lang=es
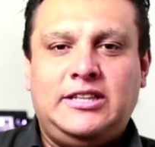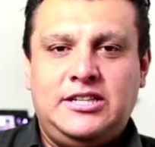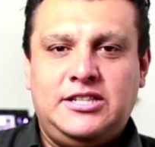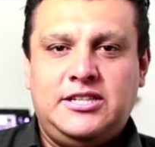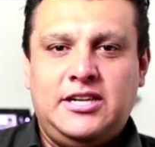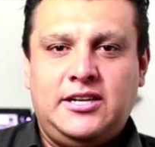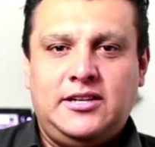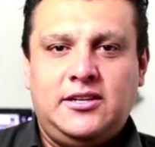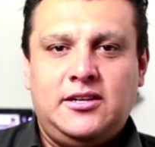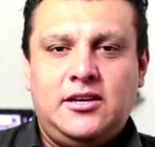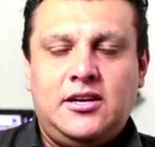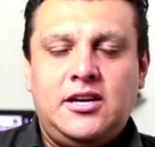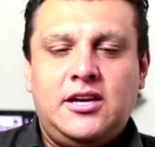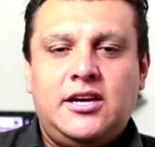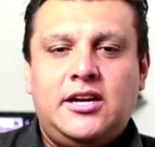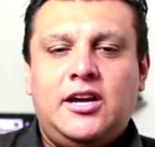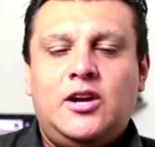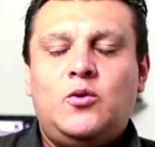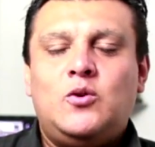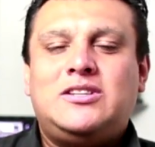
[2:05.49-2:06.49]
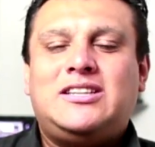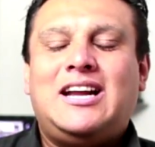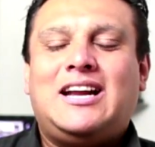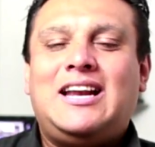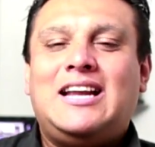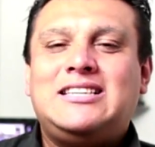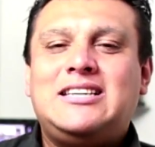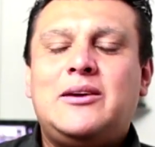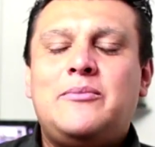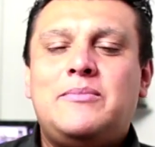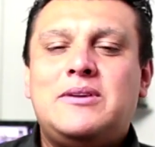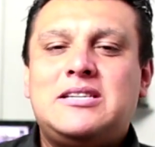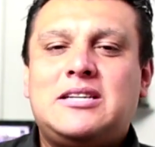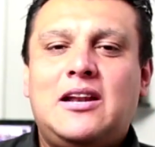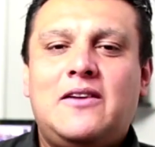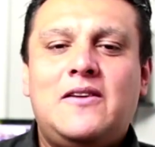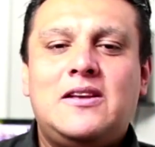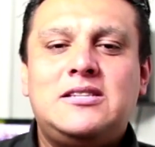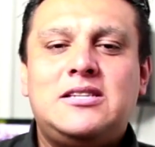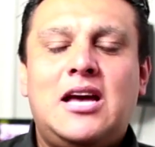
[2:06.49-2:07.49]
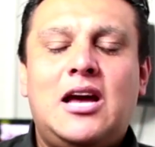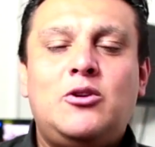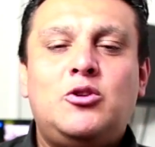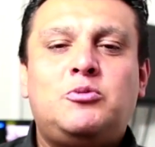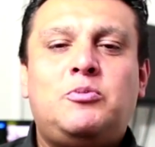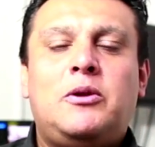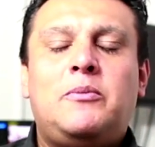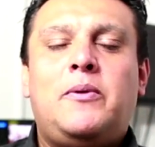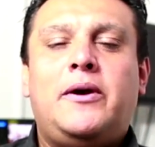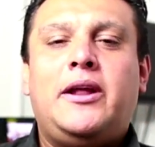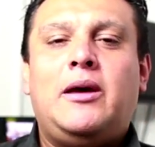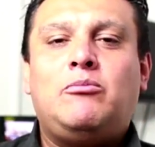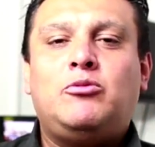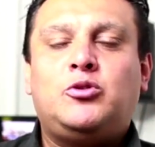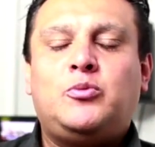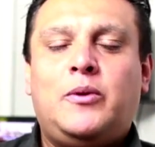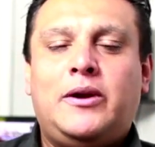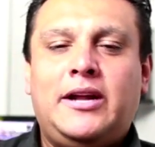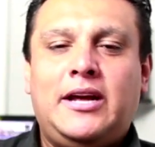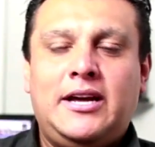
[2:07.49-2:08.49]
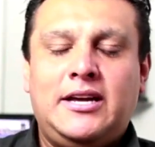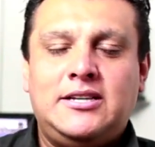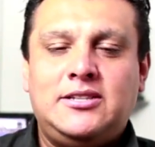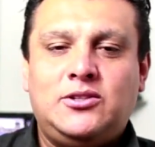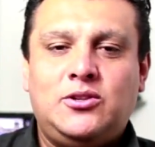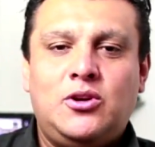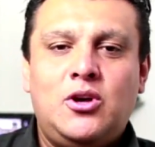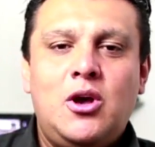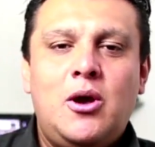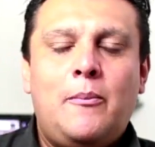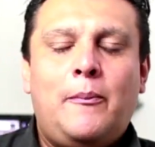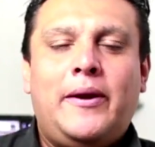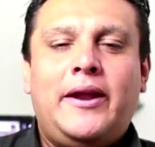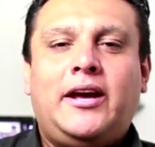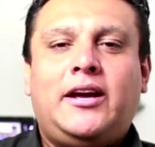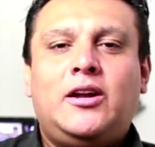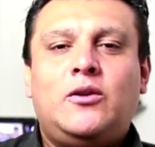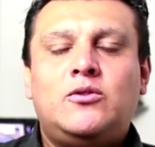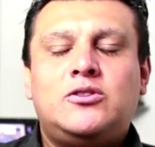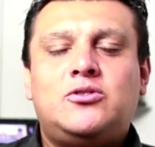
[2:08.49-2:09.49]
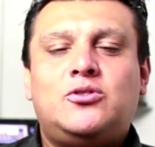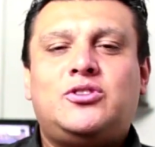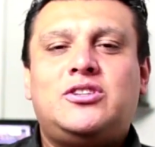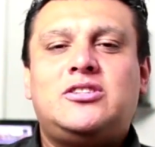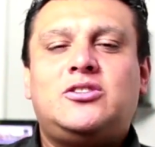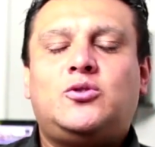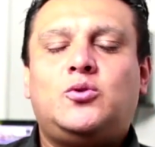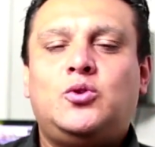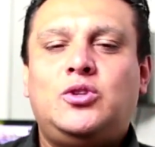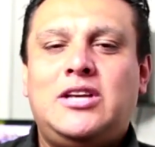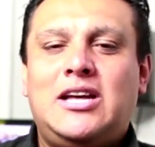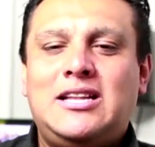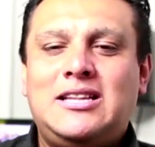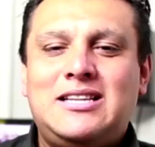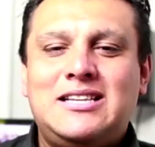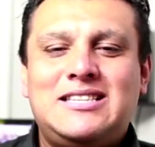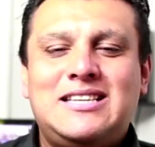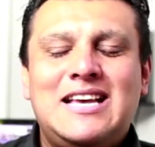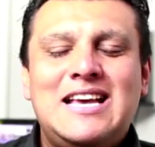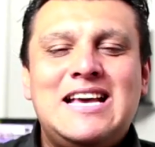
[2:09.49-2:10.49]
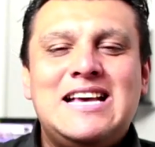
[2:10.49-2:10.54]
DJ. En nuestra clase de mezcla avanzada nos preparamos para esto, para que nuestros estudiantes